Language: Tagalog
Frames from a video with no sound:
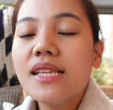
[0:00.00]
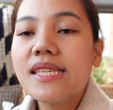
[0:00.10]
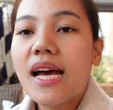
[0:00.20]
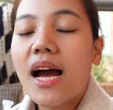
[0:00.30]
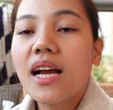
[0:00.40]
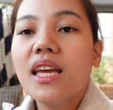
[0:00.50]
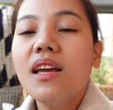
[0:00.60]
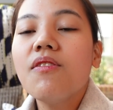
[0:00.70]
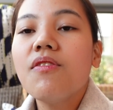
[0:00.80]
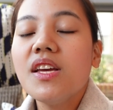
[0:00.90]
sa
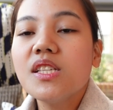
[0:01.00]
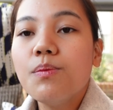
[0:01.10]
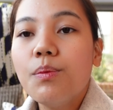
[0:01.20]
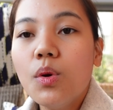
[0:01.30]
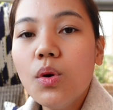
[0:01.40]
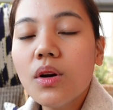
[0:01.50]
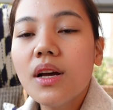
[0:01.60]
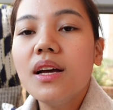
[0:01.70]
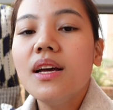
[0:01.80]
aking Facebook